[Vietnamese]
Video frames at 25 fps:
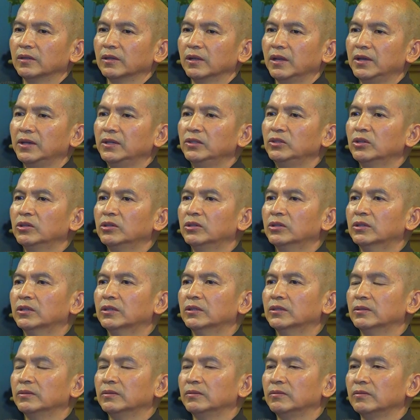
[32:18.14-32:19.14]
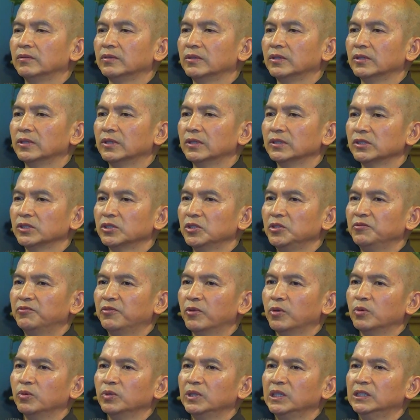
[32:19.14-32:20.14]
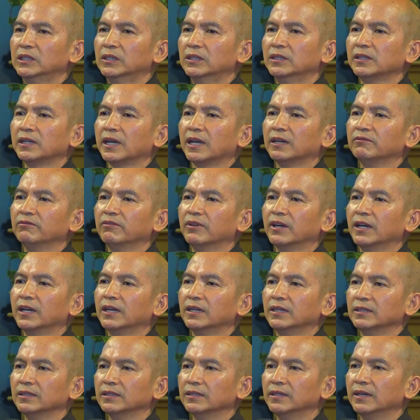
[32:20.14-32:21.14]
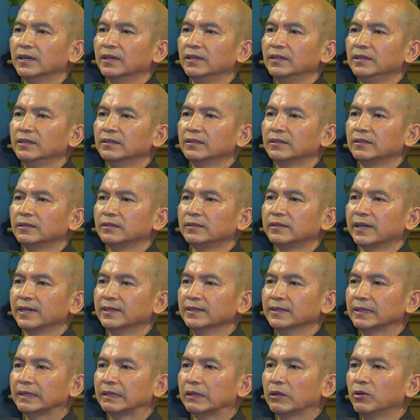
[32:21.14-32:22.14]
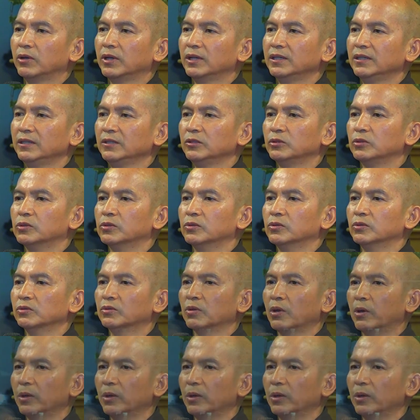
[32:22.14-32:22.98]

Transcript: lệ thường, sư phụ đưa Ngài về để khánh tế cụ